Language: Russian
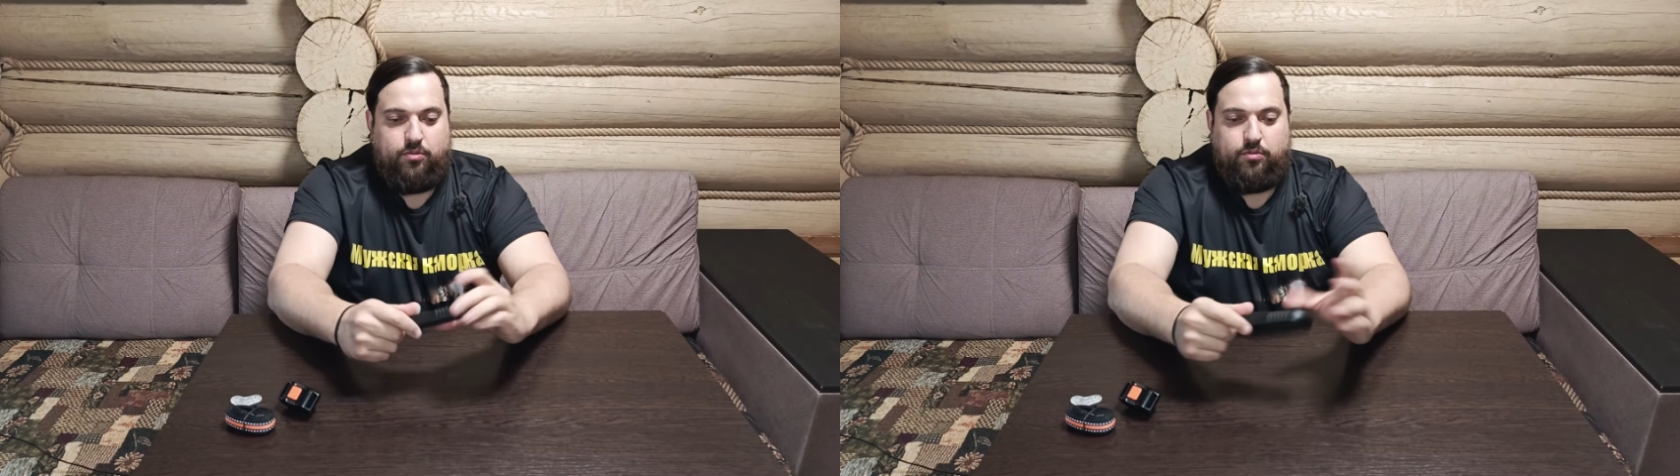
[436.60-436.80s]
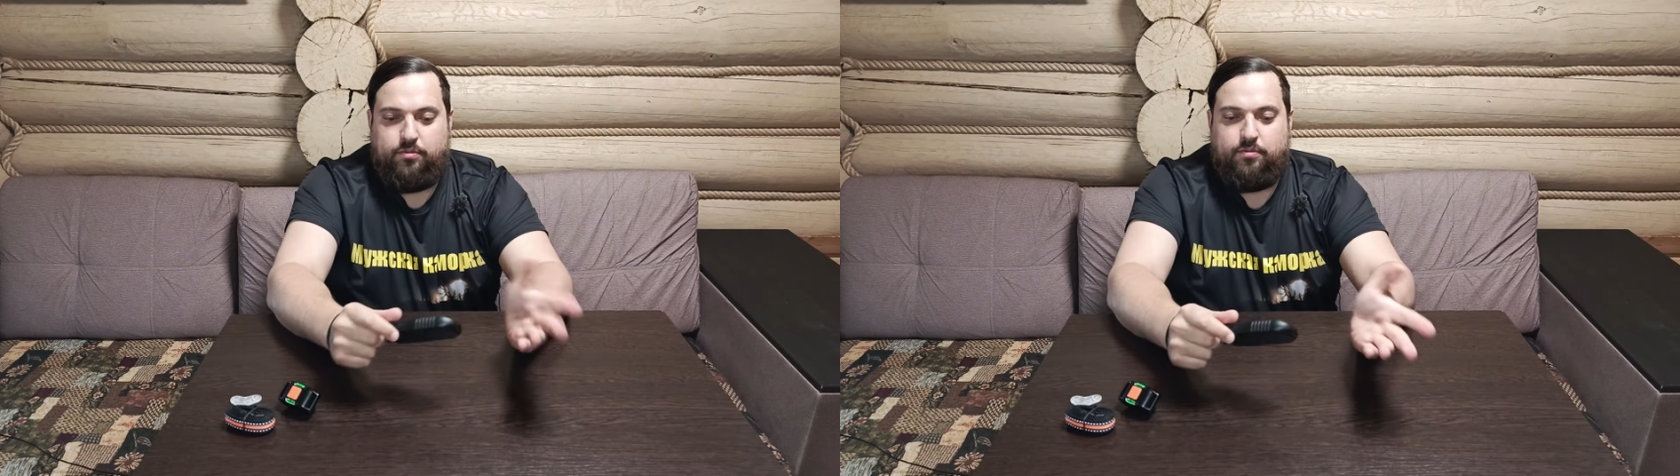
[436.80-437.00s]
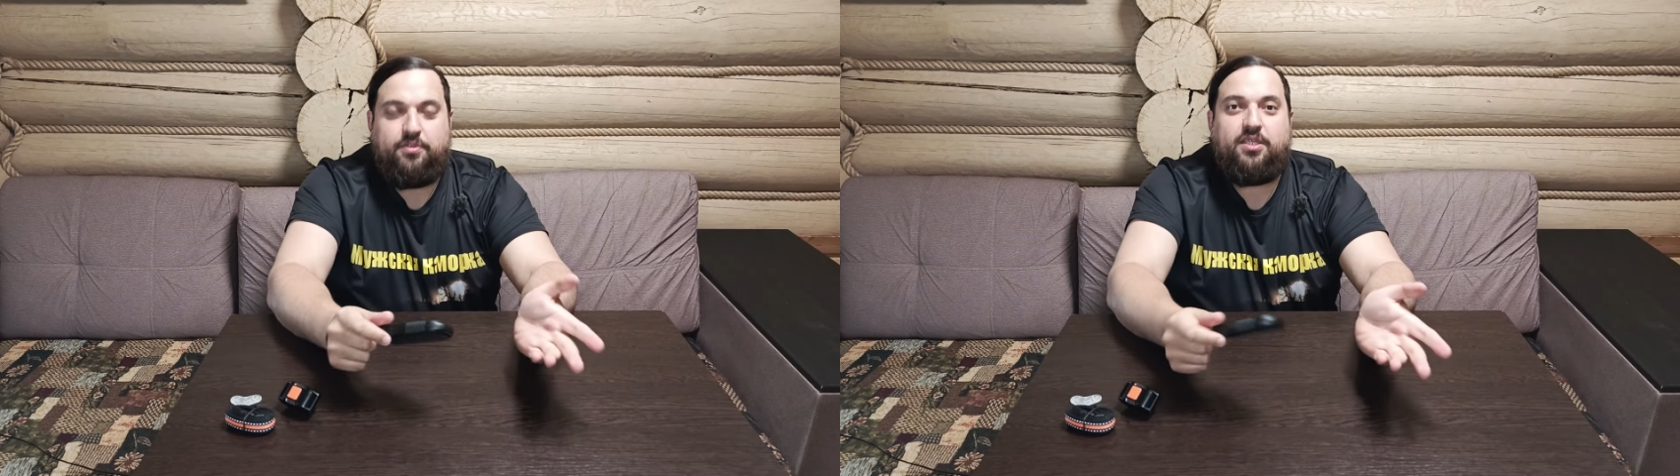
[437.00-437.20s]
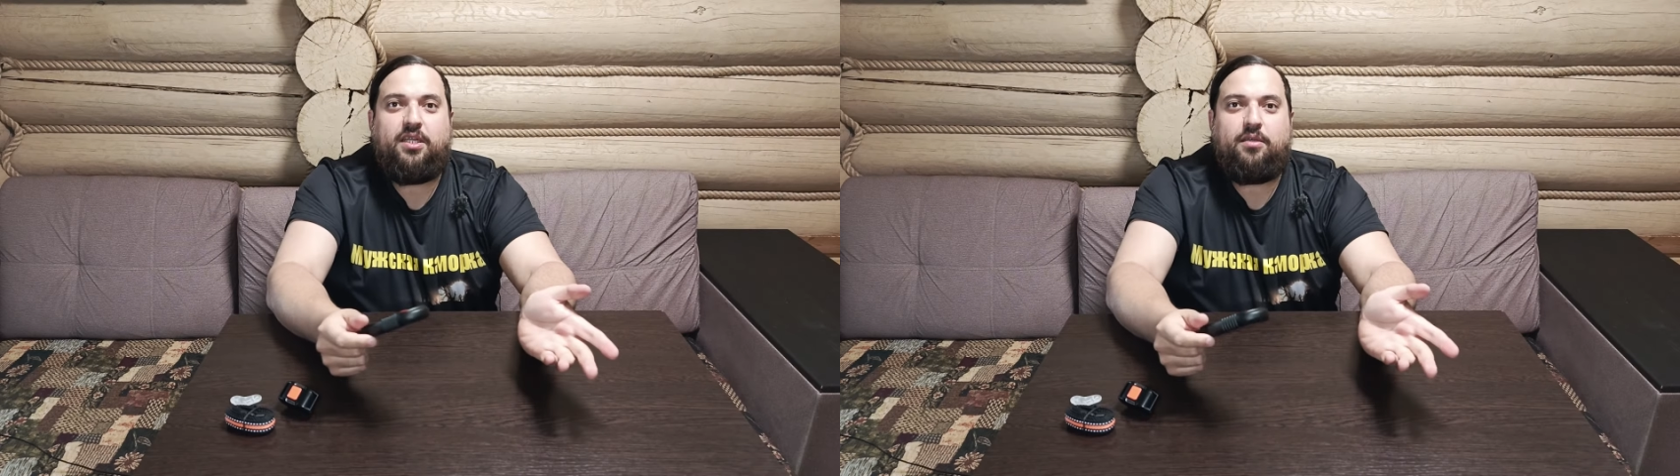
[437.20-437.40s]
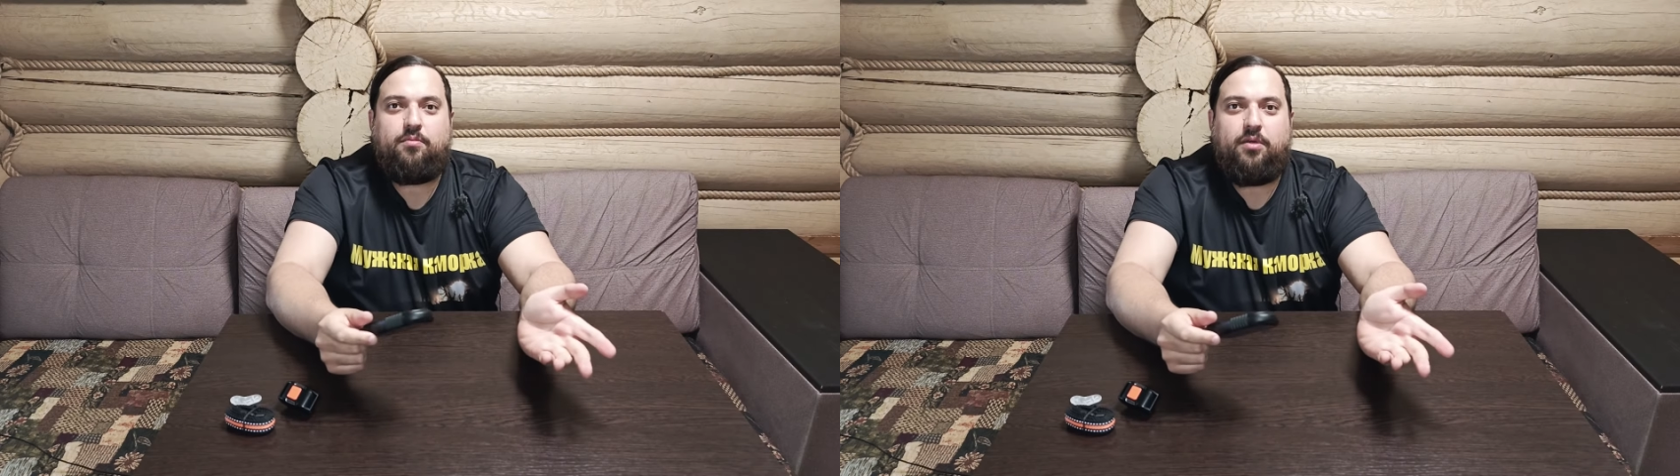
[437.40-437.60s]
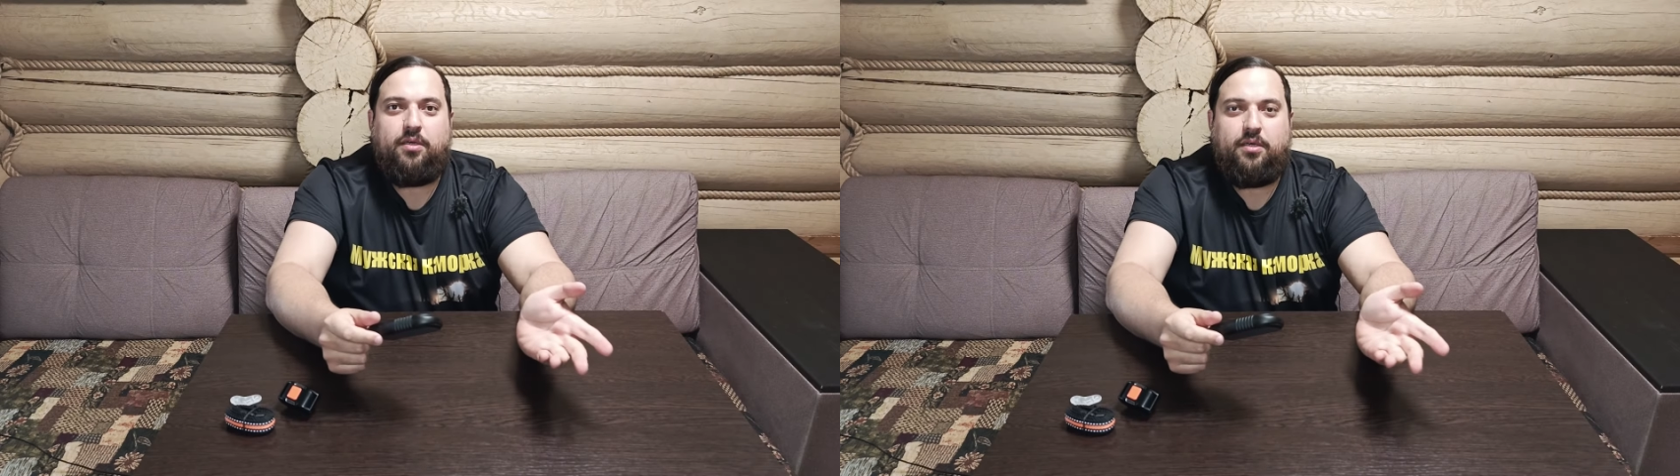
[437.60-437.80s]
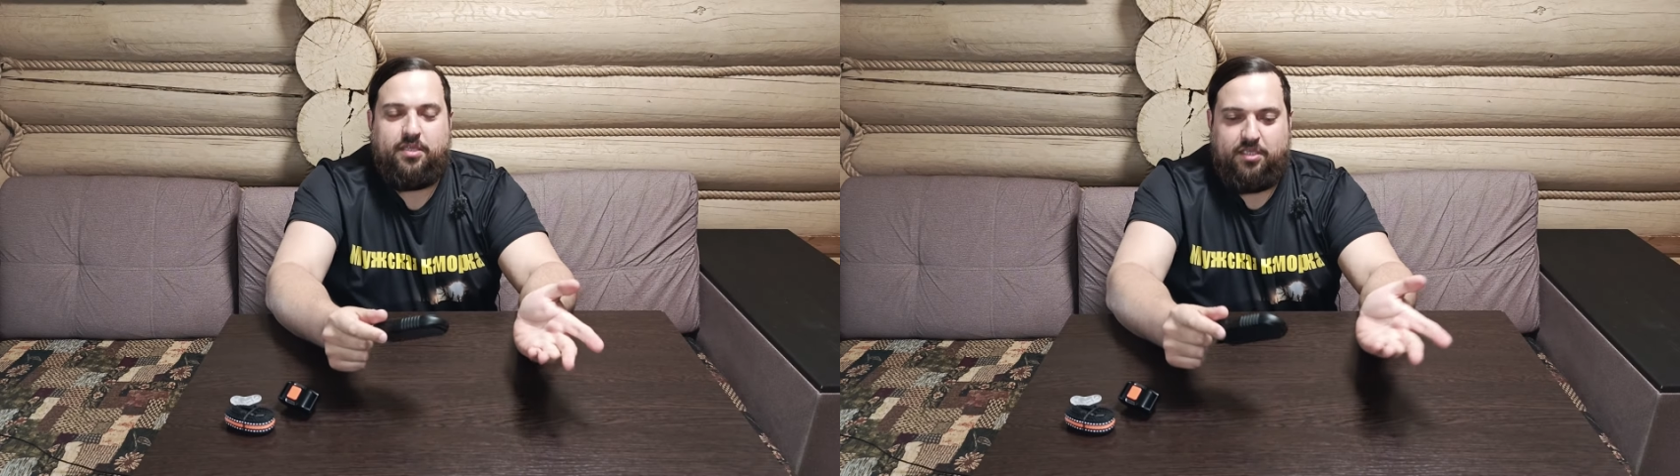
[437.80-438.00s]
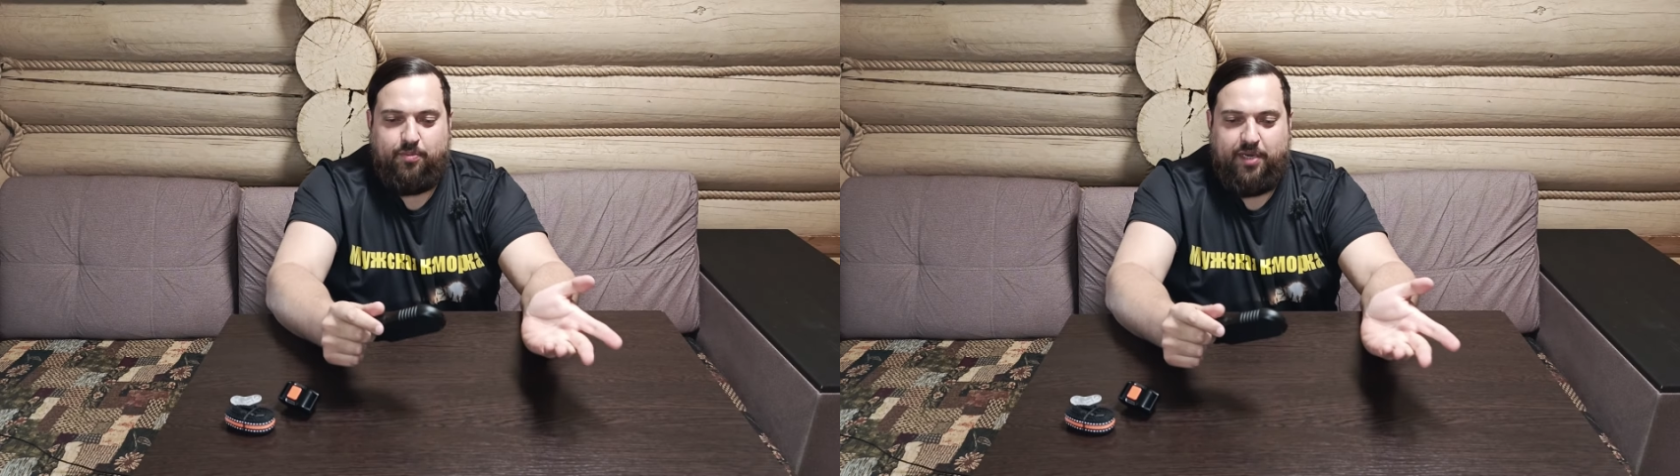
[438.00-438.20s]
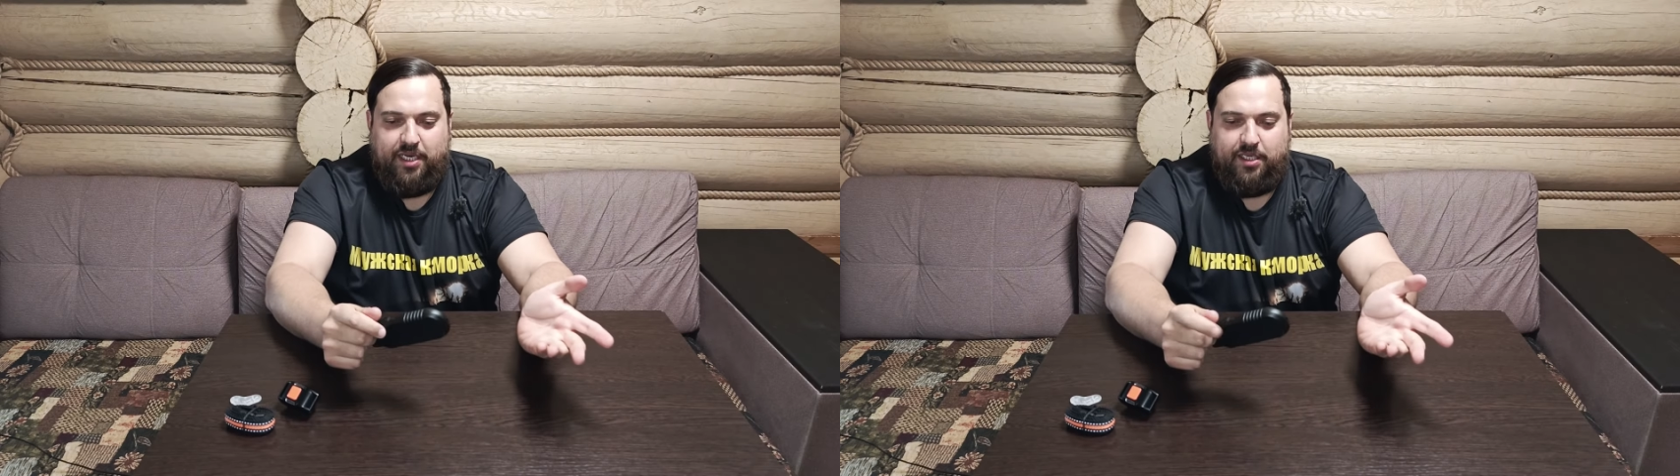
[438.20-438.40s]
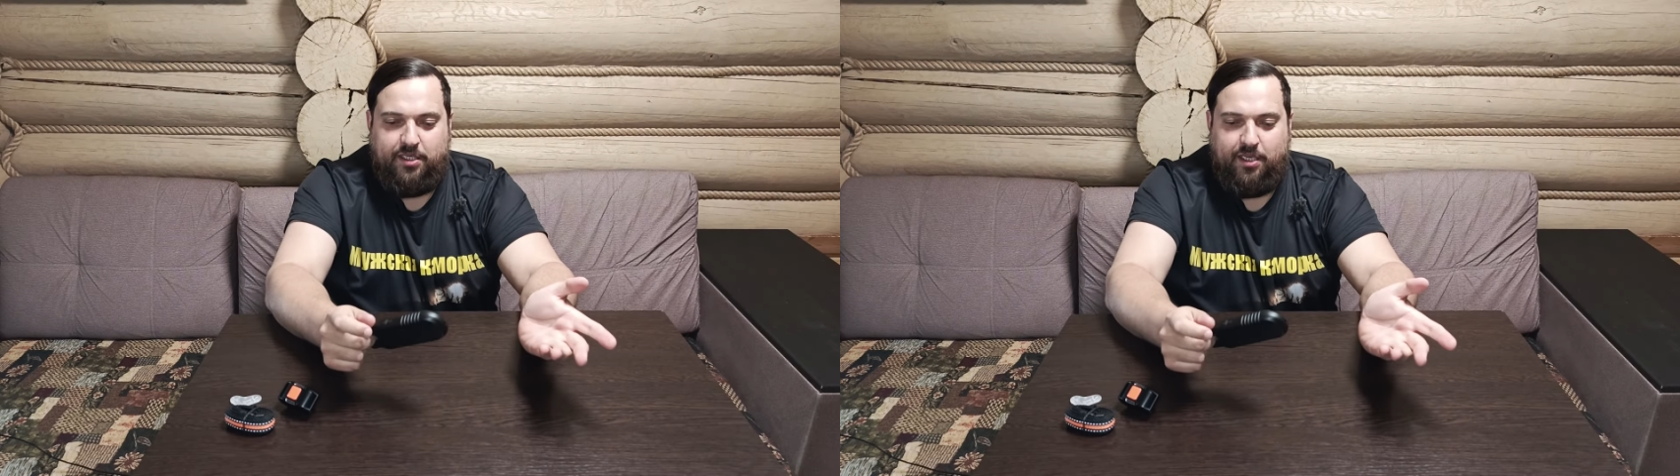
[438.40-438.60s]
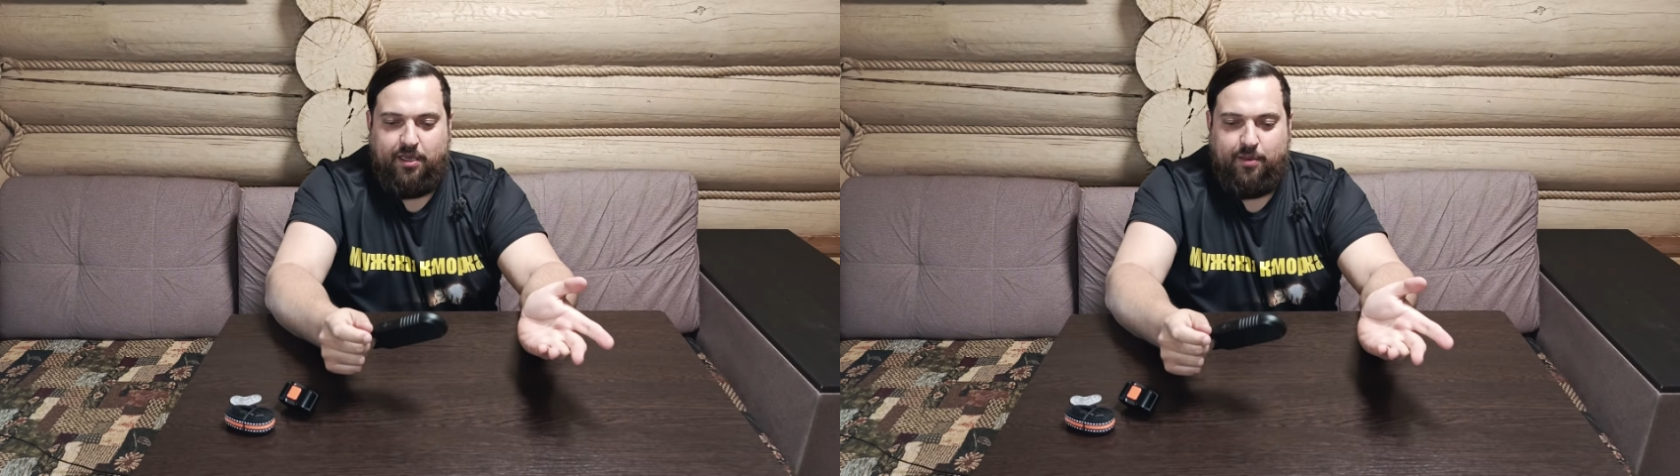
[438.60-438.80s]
ну, в целом разобрались.